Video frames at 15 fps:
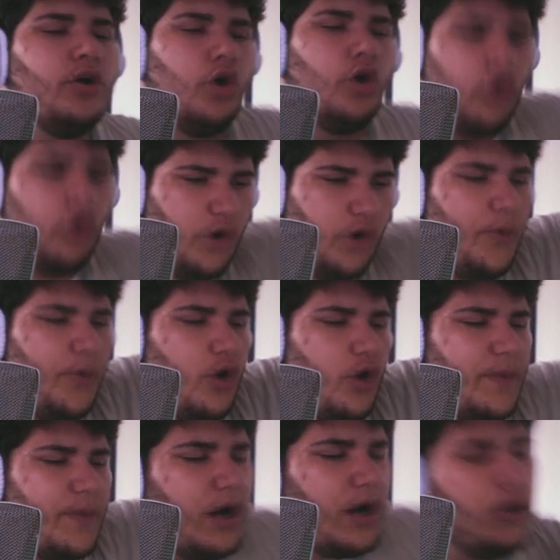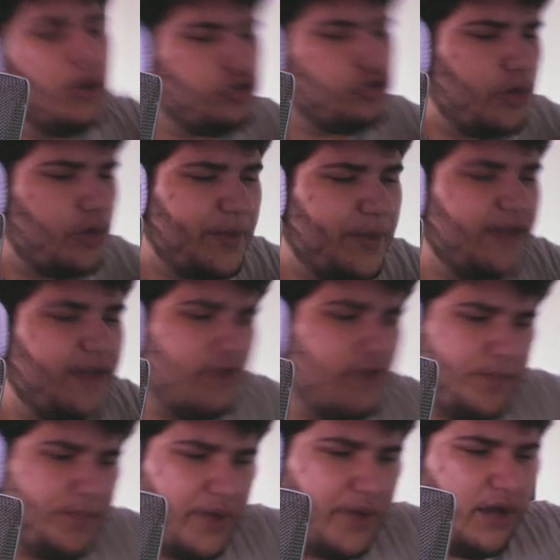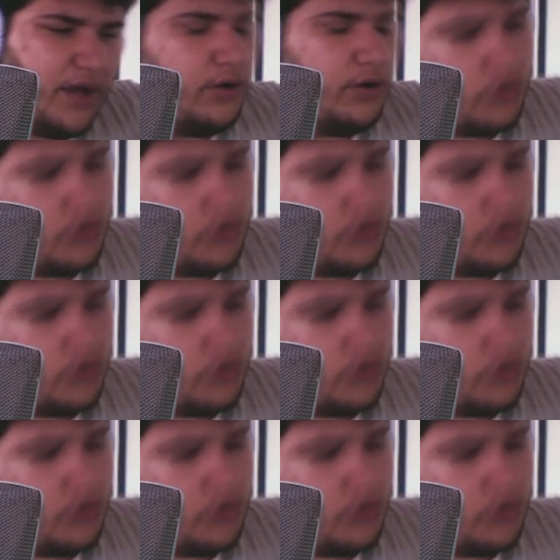On est OP, on l'est pas. Je suis OP, vous l'êtes pas.